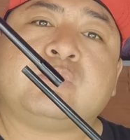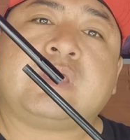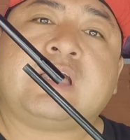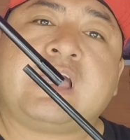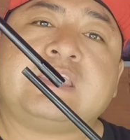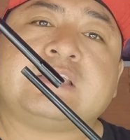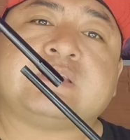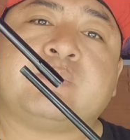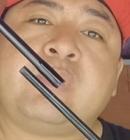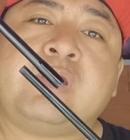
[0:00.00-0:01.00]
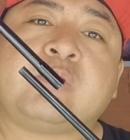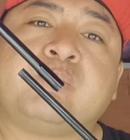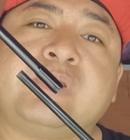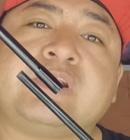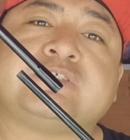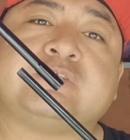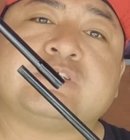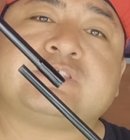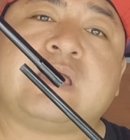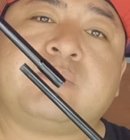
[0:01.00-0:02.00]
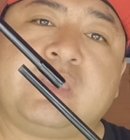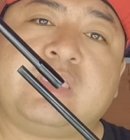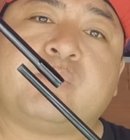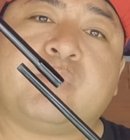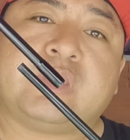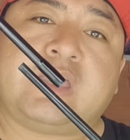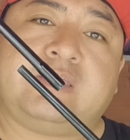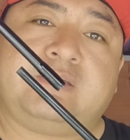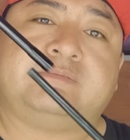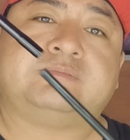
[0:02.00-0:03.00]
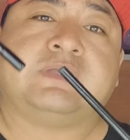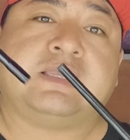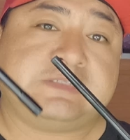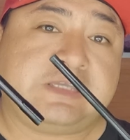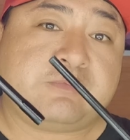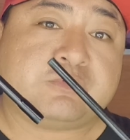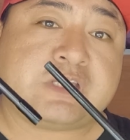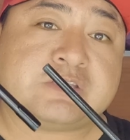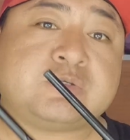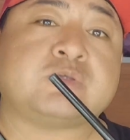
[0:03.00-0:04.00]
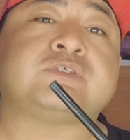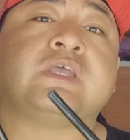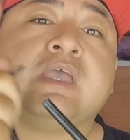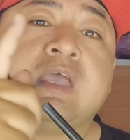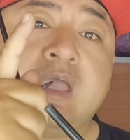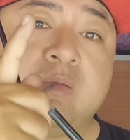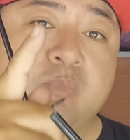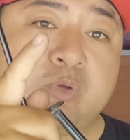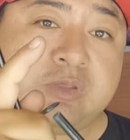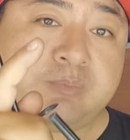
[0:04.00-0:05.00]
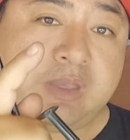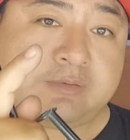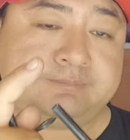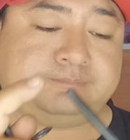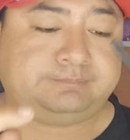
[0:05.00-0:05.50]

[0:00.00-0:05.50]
que una caña se puede romper si no está bien embonada. Así que muchachos, embonen bien.